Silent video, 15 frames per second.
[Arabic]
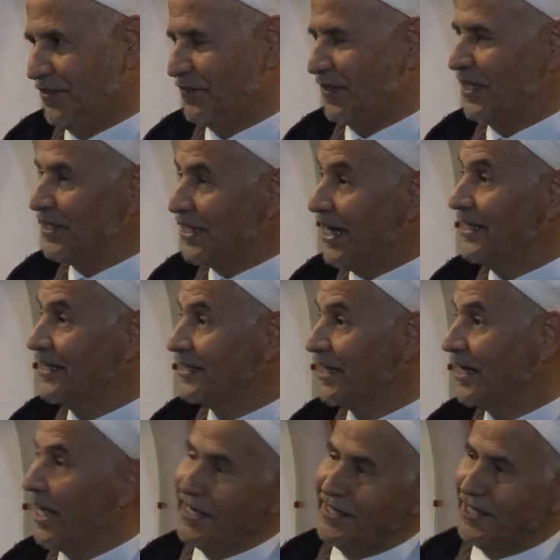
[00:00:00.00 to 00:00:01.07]

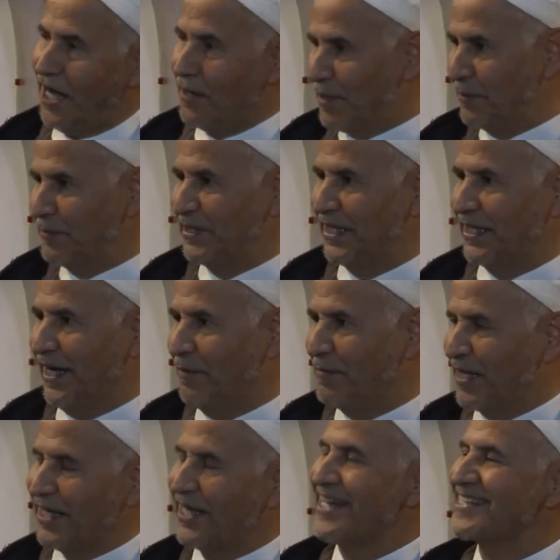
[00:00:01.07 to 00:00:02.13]
فلذلك أي عمل من
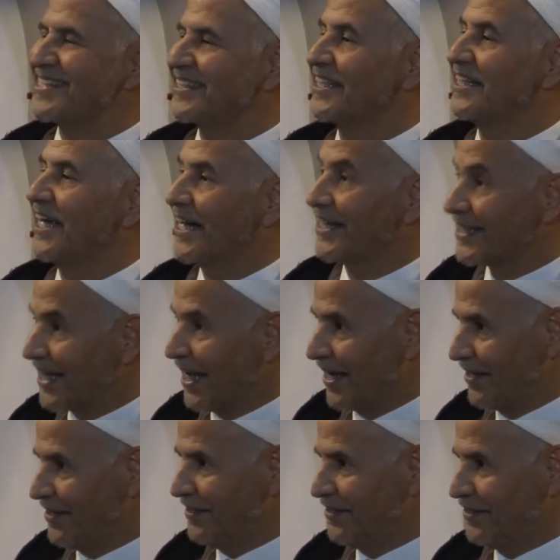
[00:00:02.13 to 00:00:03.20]
الأعمال خاصة
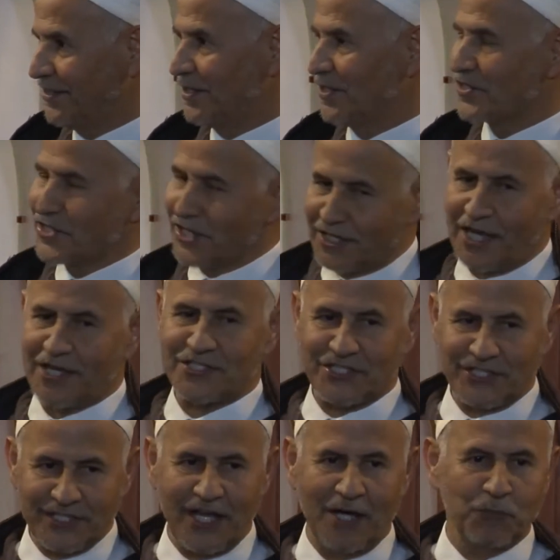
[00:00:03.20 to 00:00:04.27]
الأركان صلاة
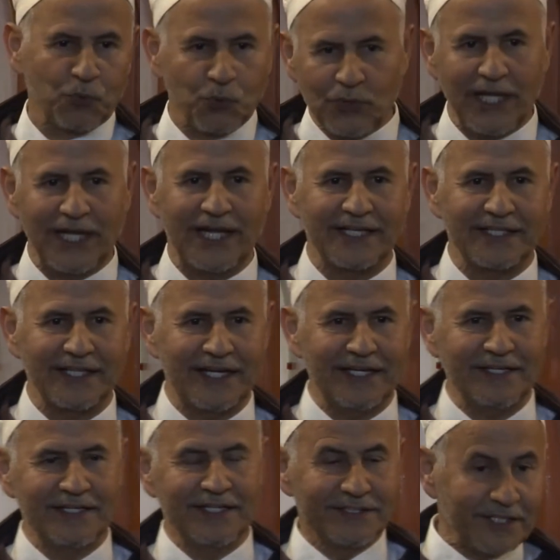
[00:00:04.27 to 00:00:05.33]
صيام كل
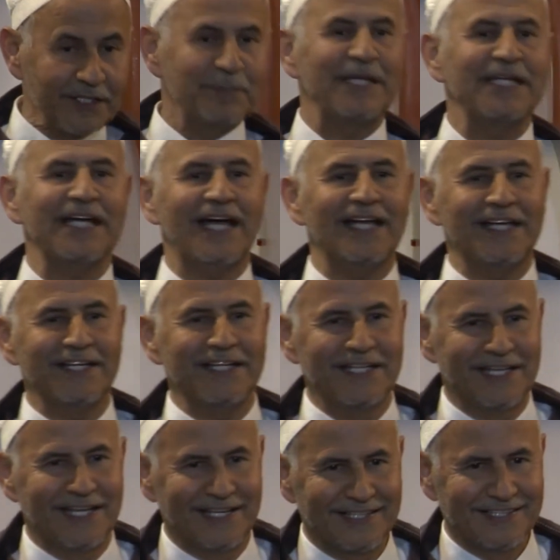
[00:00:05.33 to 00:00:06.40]
الأركان تنبني على
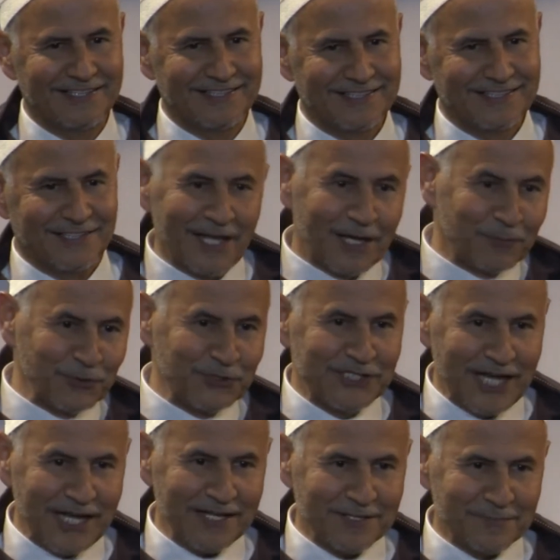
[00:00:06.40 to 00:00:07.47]
النية
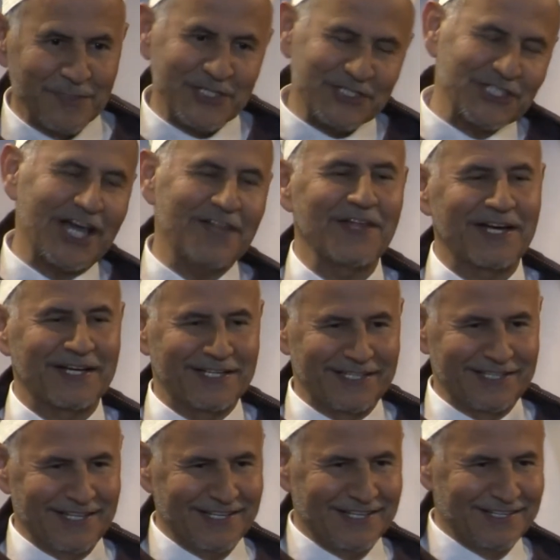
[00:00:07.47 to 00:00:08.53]
لابد من استحضار
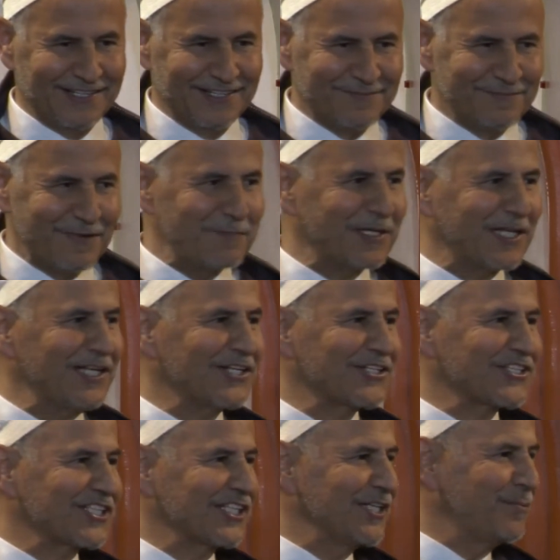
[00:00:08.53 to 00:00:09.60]
النية ما
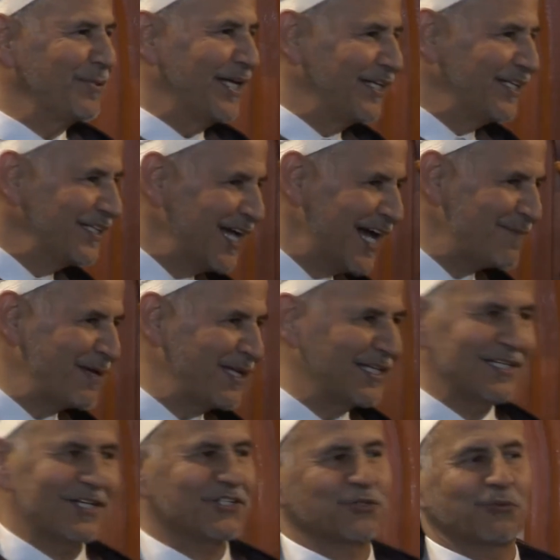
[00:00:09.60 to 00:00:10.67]
يمكنلكش تصلي بلا نية ما
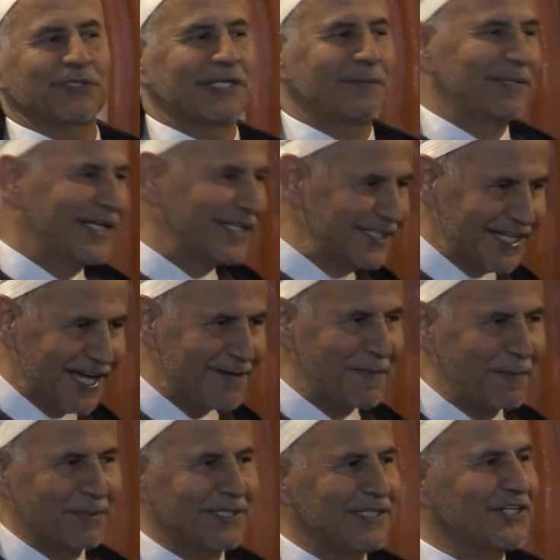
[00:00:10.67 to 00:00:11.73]
يمكنلكش توضى بلا نية
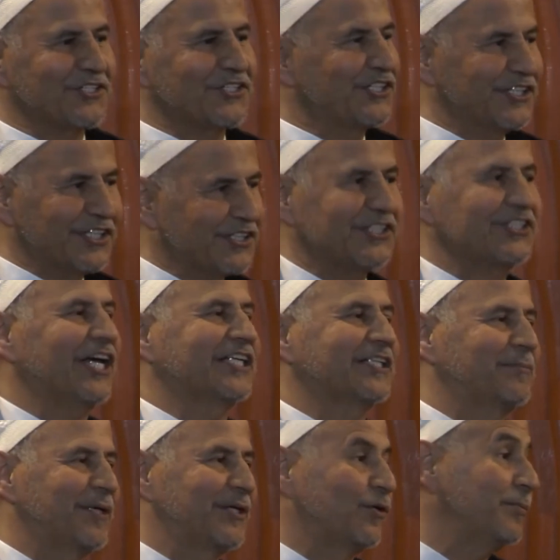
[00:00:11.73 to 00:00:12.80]
ما يمكنلكش تدير حتى شي
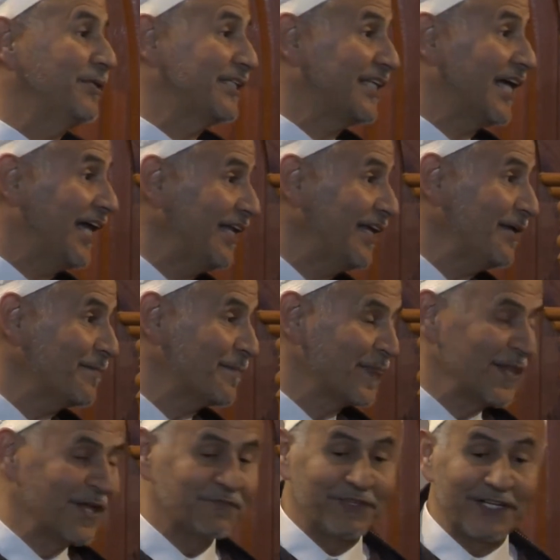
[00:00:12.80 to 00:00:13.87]
حاجة بلا نية وبالتالي
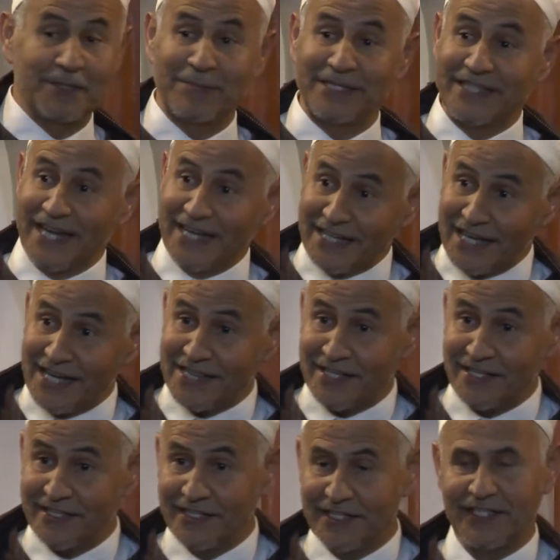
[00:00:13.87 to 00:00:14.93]
فرمضان
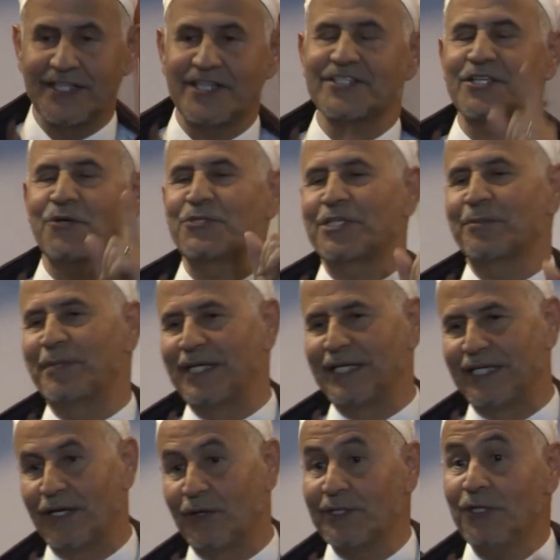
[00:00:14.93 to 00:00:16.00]
أيضا يستوجب
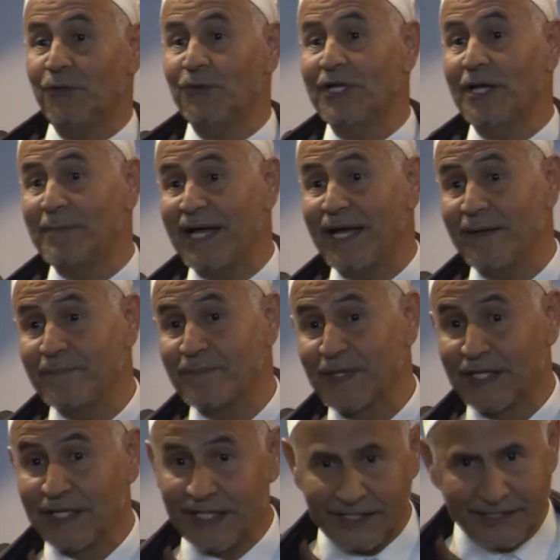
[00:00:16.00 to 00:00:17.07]
النية هنا العلماء
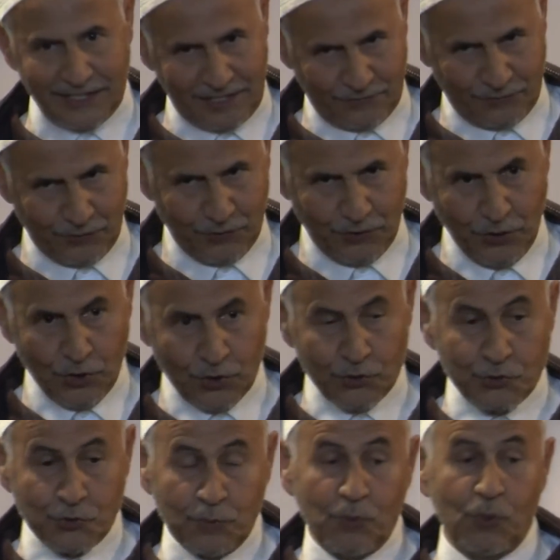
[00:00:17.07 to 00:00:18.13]
اختلفوا
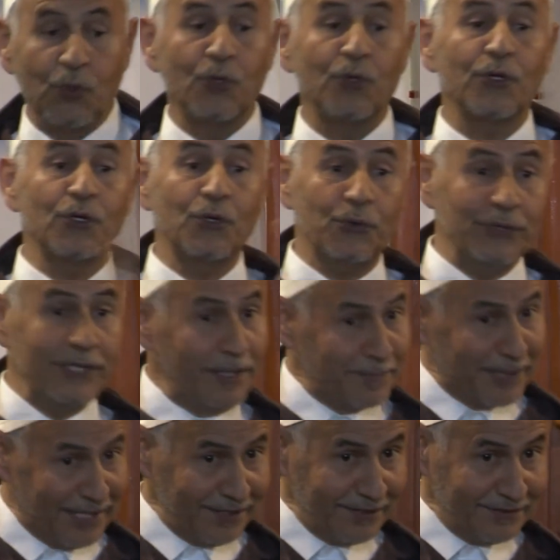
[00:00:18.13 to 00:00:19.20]
جمهور
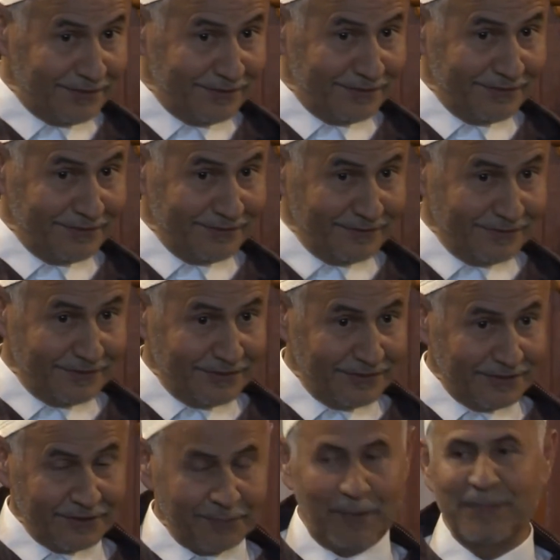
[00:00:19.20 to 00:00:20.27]
العلماء
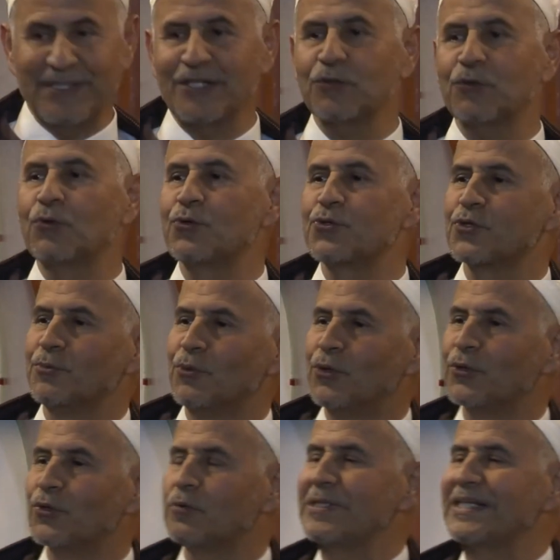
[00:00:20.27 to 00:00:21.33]
طبعا ملي كنقولوا
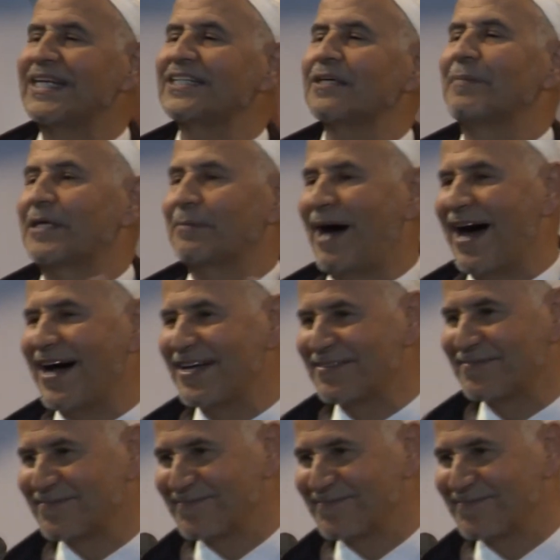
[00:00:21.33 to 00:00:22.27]
الجمهور هما ثلاثة من أربعة